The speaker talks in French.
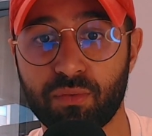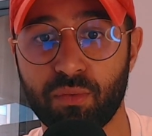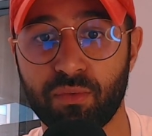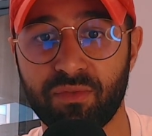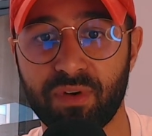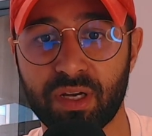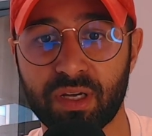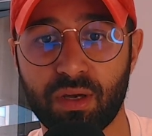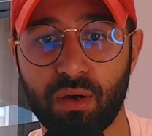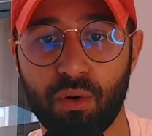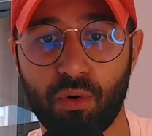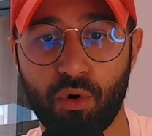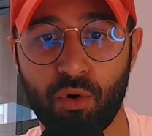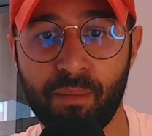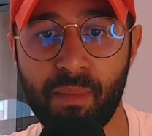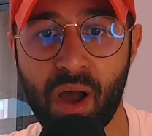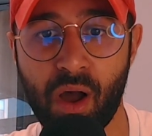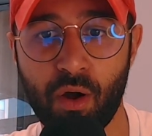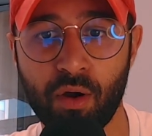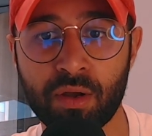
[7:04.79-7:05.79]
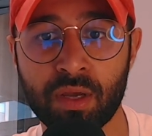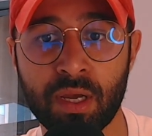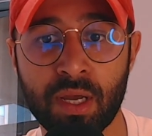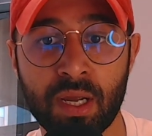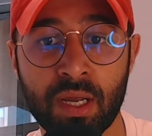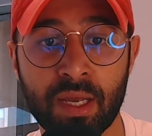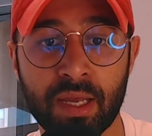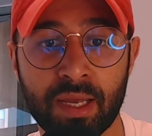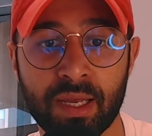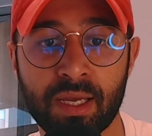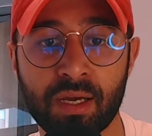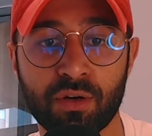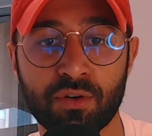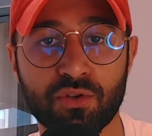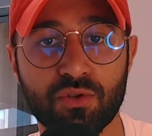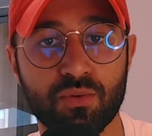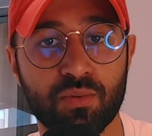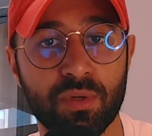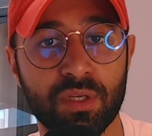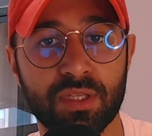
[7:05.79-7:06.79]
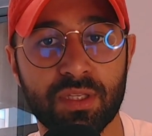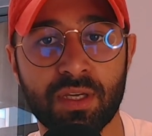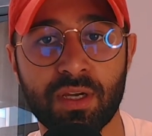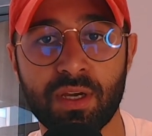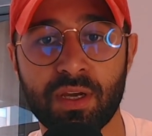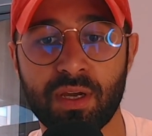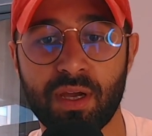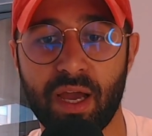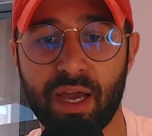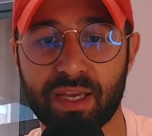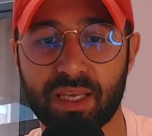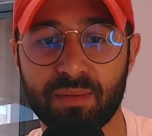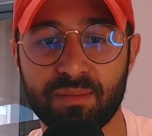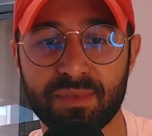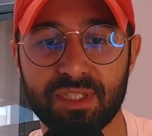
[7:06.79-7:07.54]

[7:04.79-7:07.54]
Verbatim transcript: convaincre au Maroc. Et ensuite, Hakim